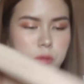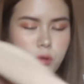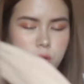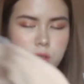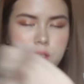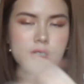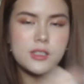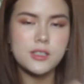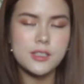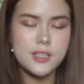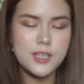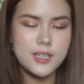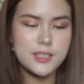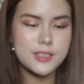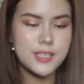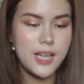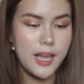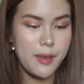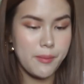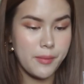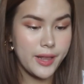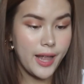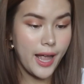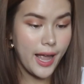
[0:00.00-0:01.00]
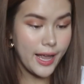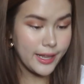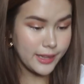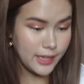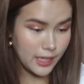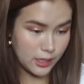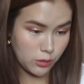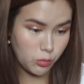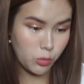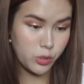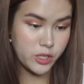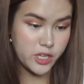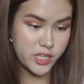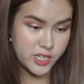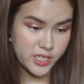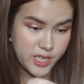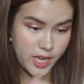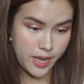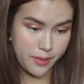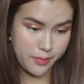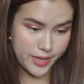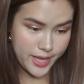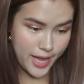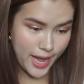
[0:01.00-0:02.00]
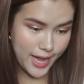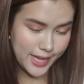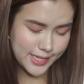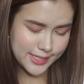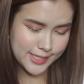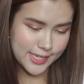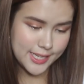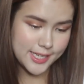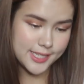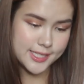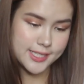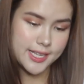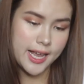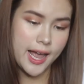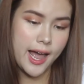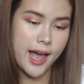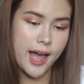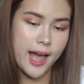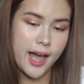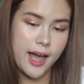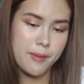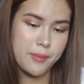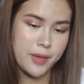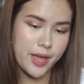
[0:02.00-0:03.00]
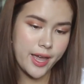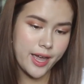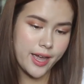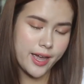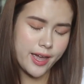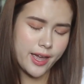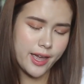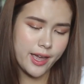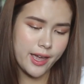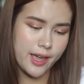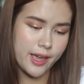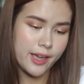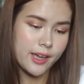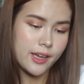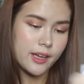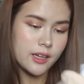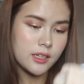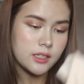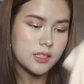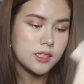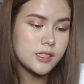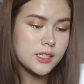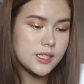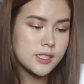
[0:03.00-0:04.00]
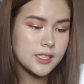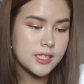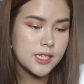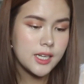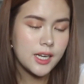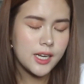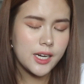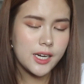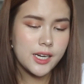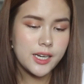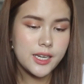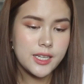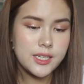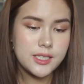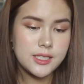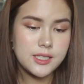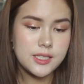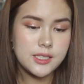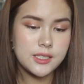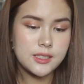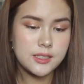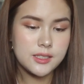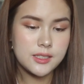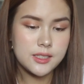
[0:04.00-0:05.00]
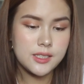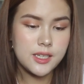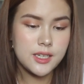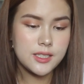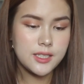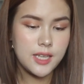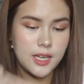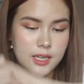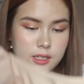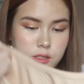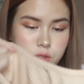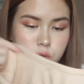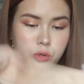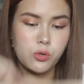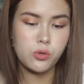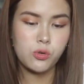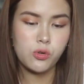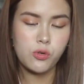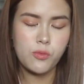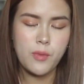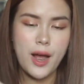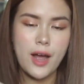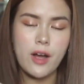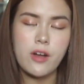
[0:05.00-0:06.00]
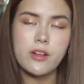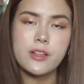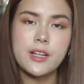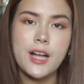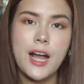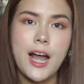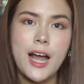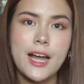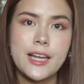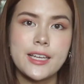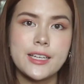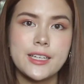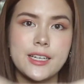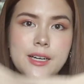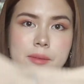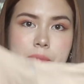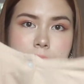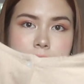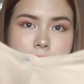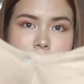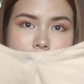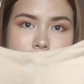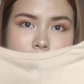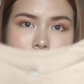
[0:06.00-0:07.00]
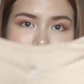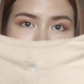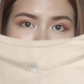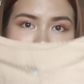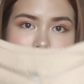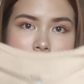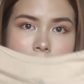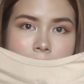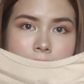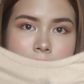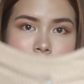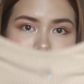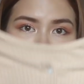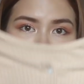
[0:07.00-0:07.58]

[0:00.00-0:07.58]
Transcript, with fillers: พูดถึงเรื่องใส่ไม่ได้แต่ตัวนี้ใส่ไม่ได้จริงจ้าแม่คือจริงๆลิลลี่ซื้อเสื้อจากชูมาค่อนข้างเยอะเหมือนกันนะคะ